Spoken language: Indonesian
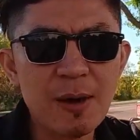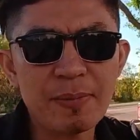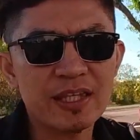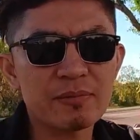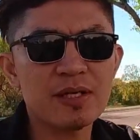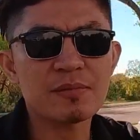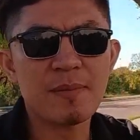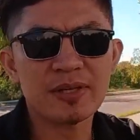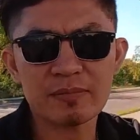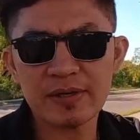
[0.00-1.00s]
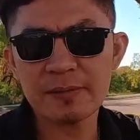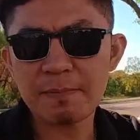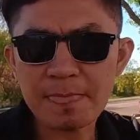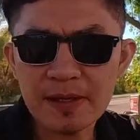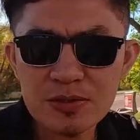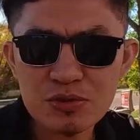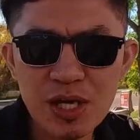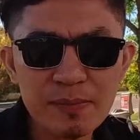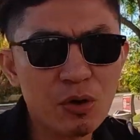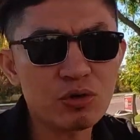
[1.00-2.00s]
apartemen apartemen
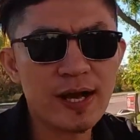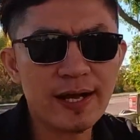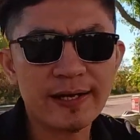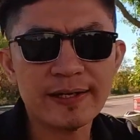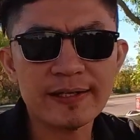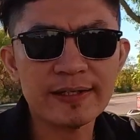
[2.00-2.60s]
sudah menggunakan